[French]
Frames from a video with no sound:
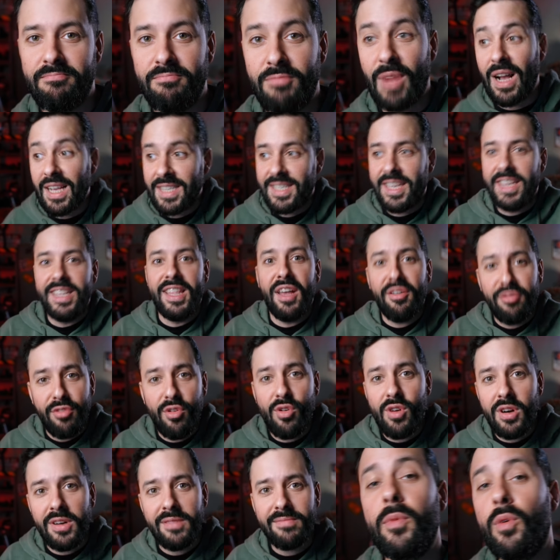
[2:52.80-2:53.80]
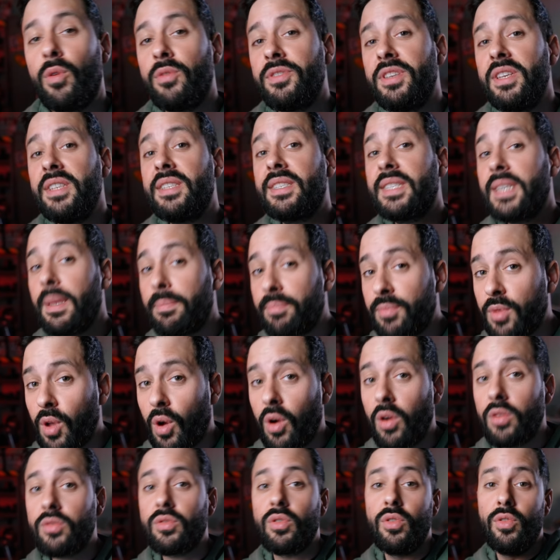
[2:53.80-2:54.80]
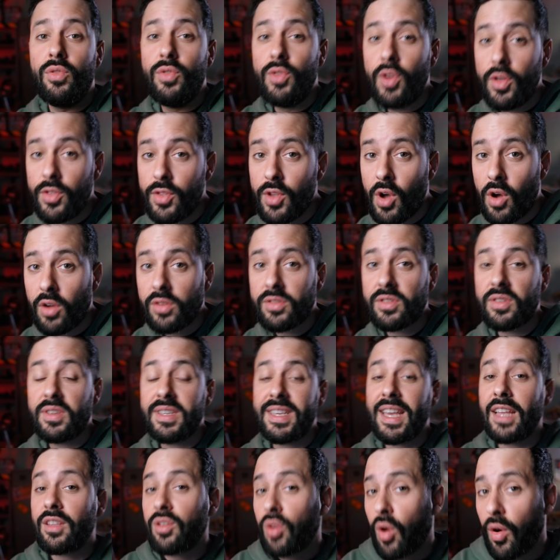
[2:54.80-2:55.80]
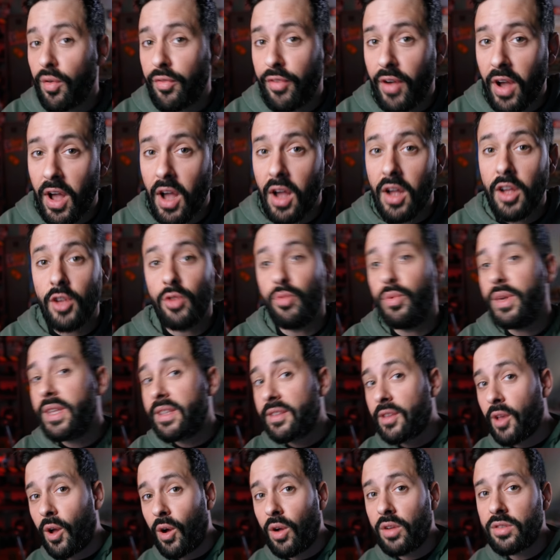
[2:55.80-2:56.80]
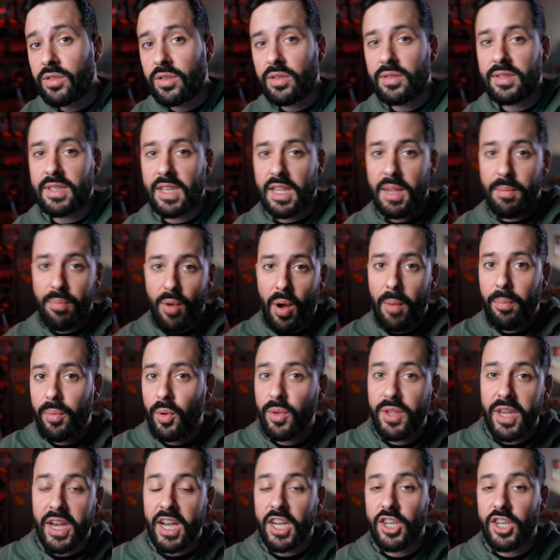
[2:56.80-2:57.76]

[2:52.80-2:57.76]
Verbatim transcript: Bah, c'est une info. Hein. On dit 70, 90, 80, 80, ça dépend un peu des